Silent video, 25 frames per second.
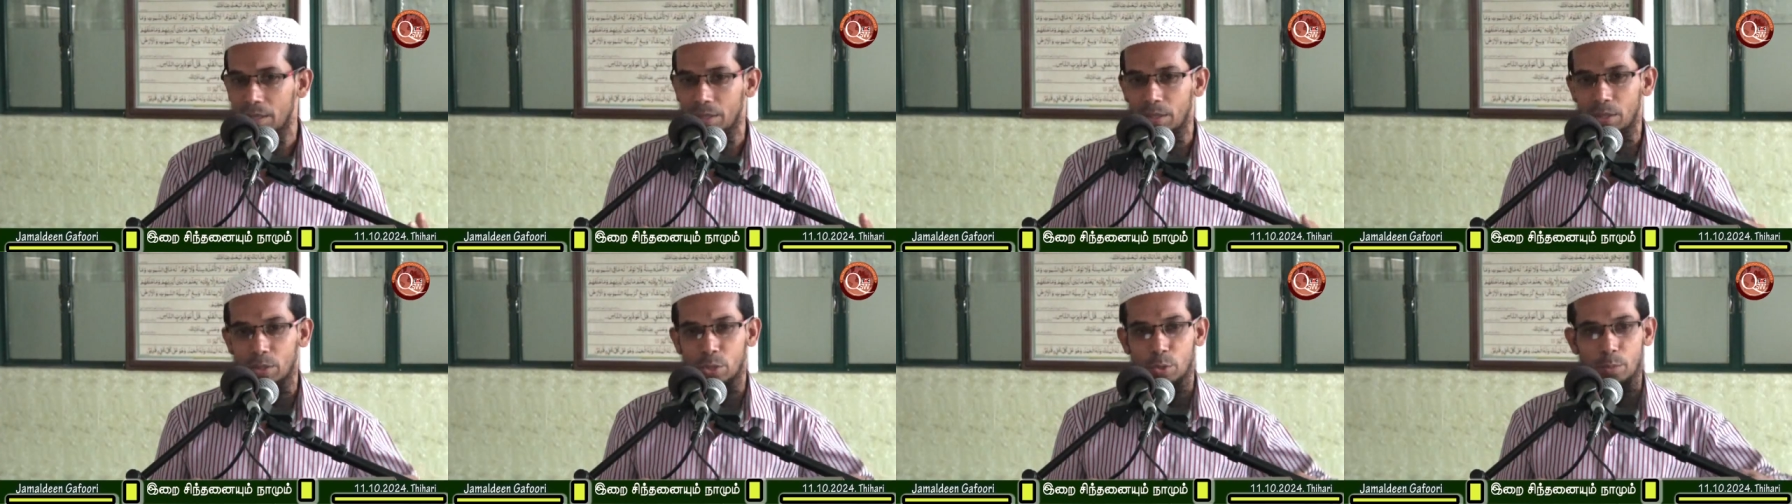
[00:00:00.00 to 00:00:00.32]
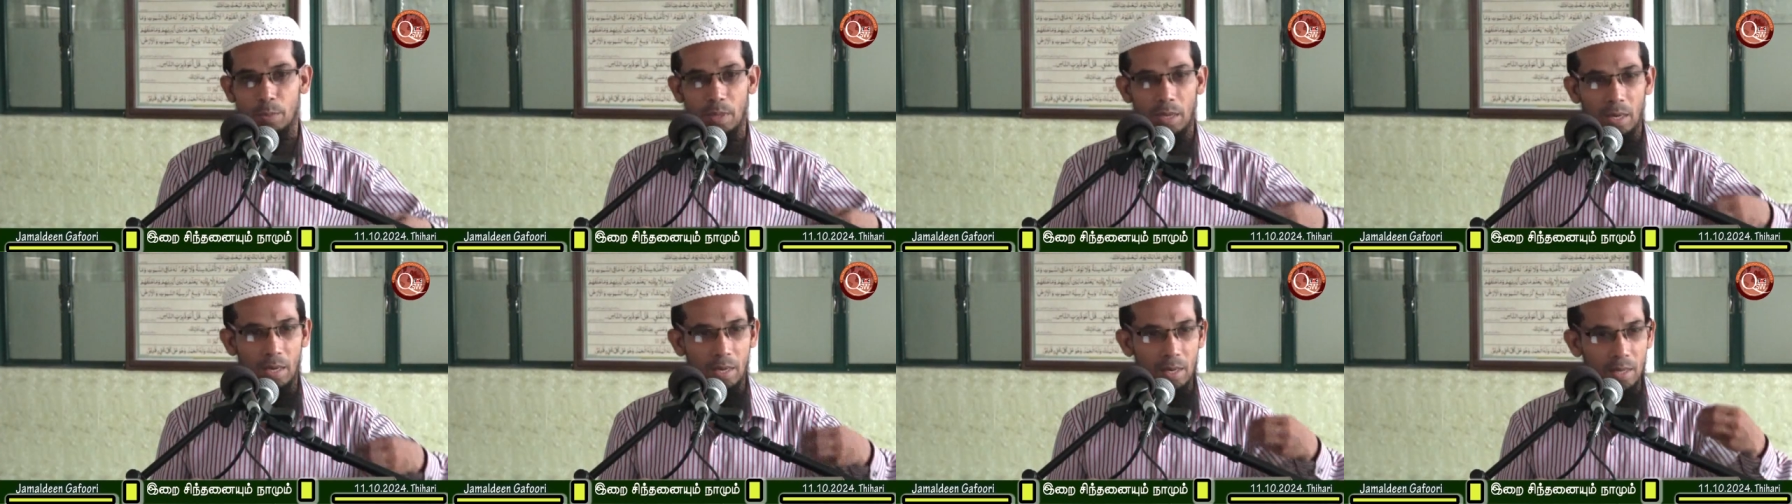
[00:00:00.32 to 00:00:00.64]
கதிர்
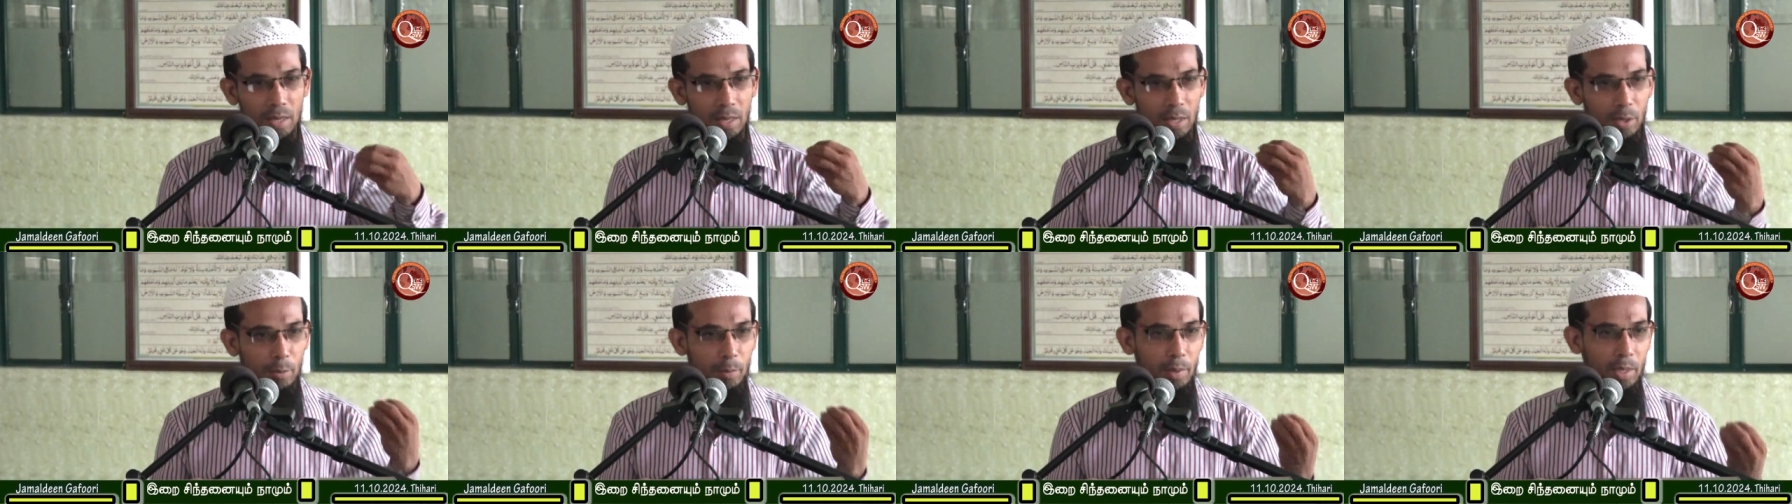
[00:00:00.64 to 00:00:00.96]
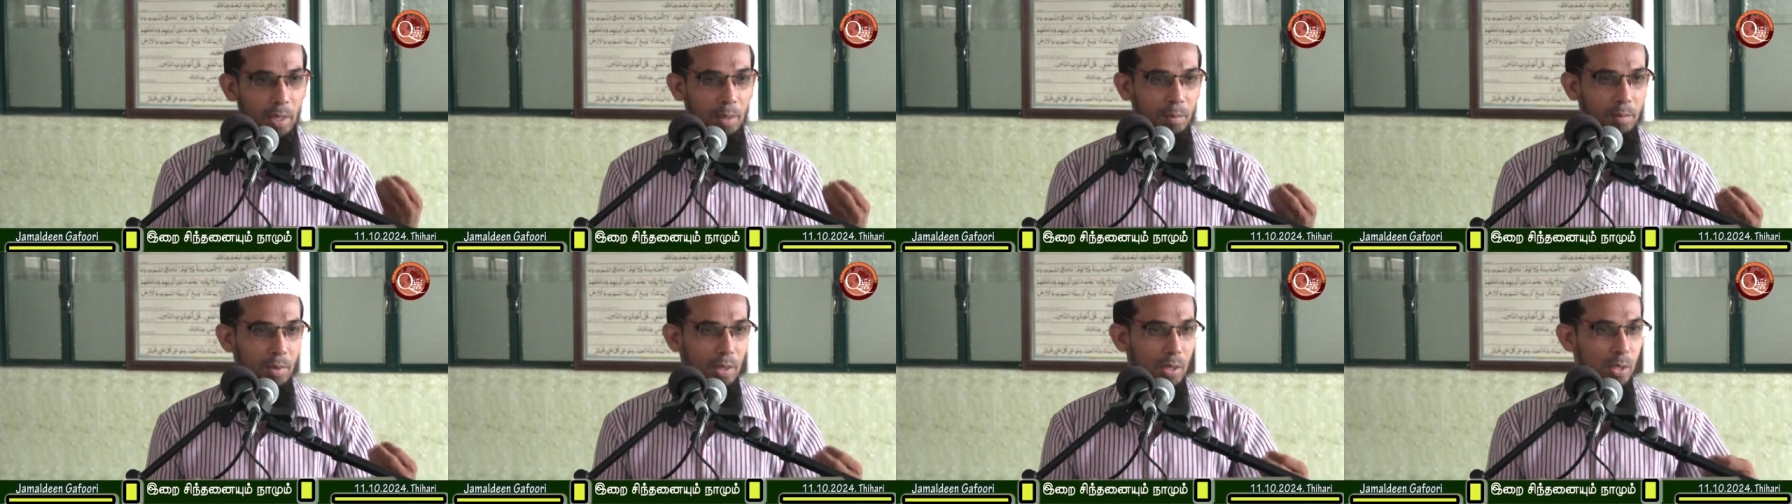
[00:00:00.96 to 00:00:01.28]
சுபஹானல்லா
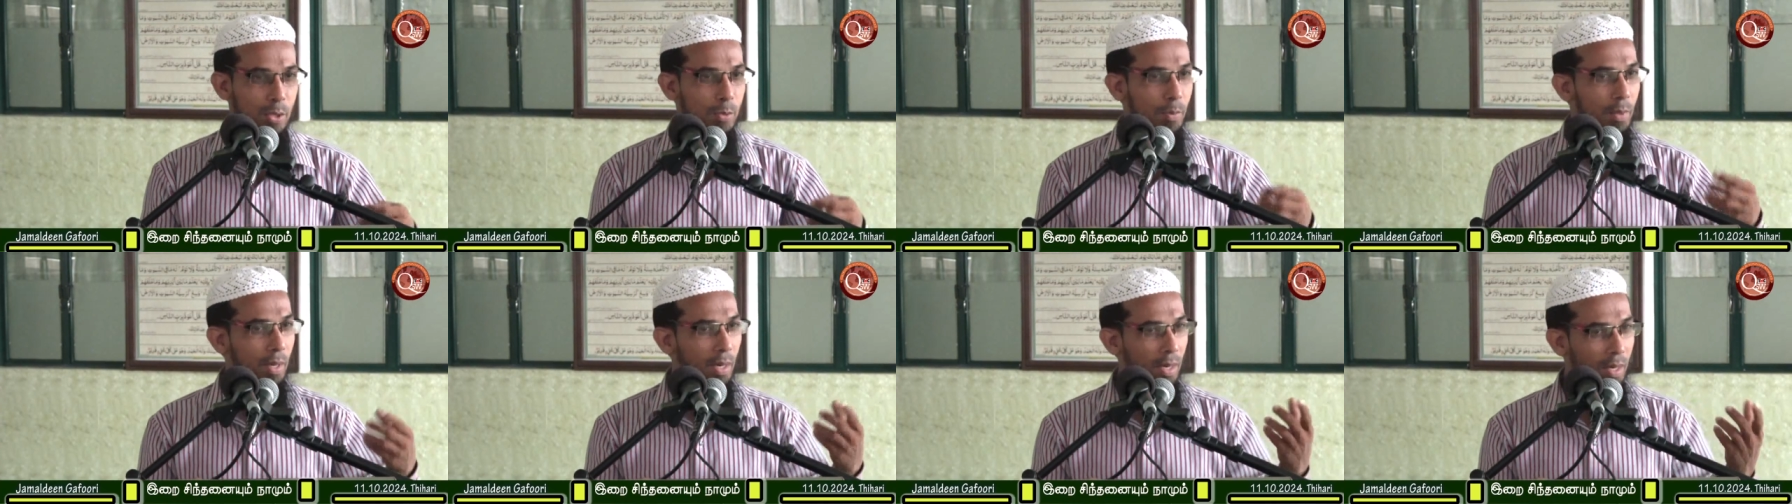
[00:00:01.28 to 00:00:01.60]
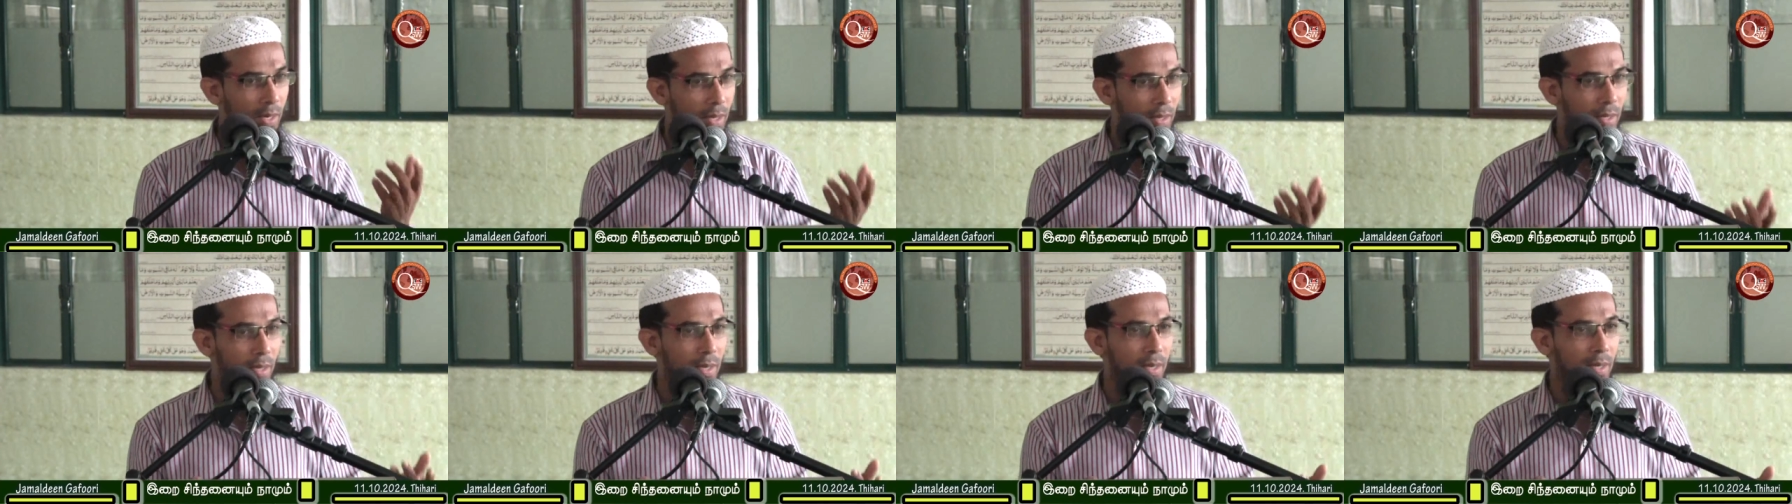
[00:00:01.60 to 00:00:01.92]
பிஹம்தி
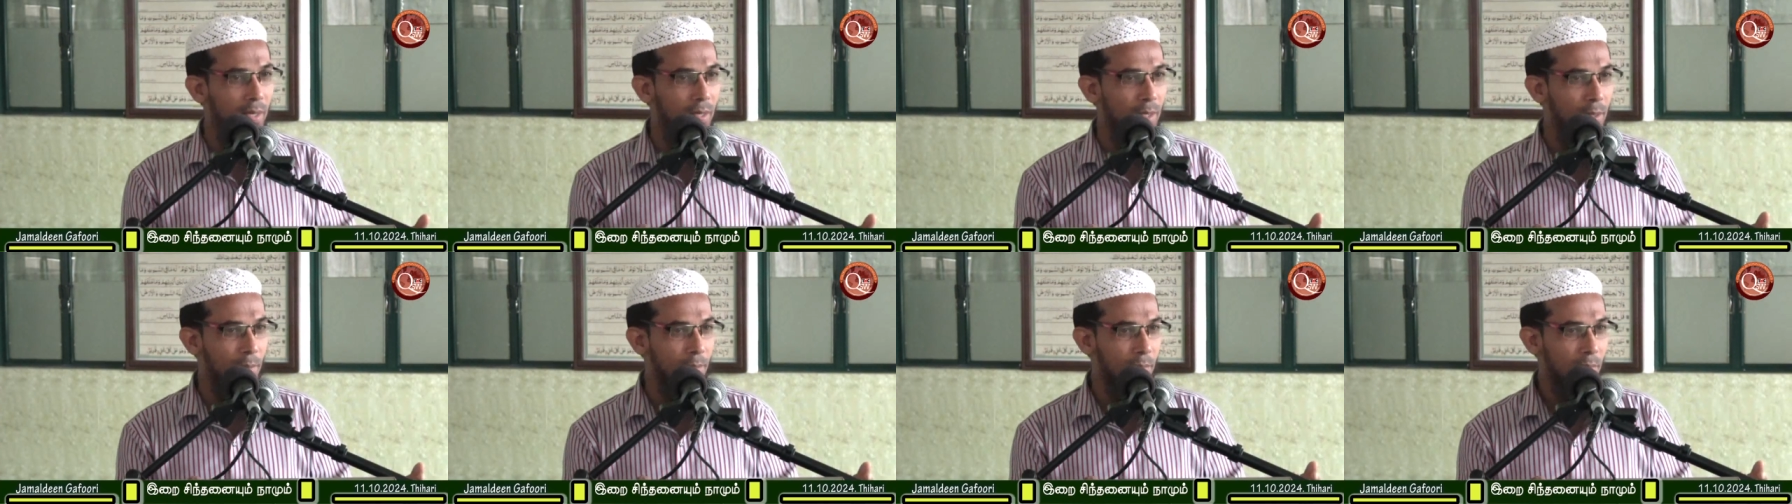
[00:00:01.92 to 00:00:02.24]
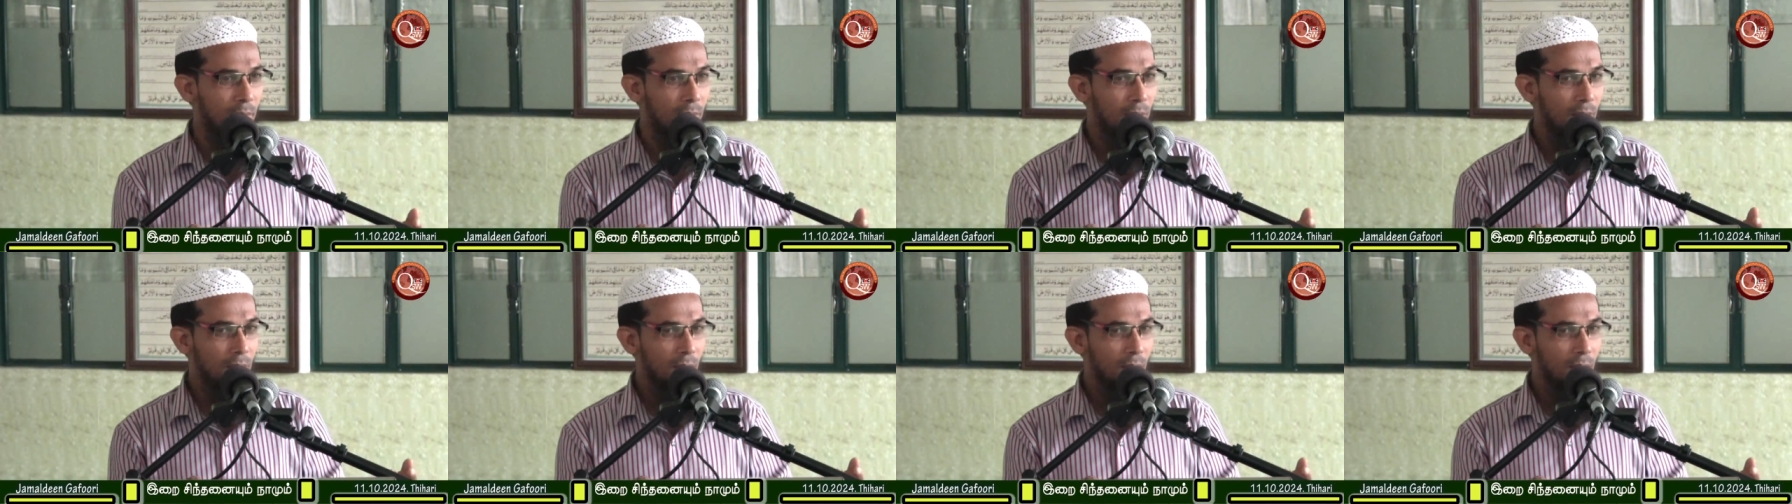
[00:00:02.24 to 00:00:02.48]
சுபஹானல்லா அலதீம்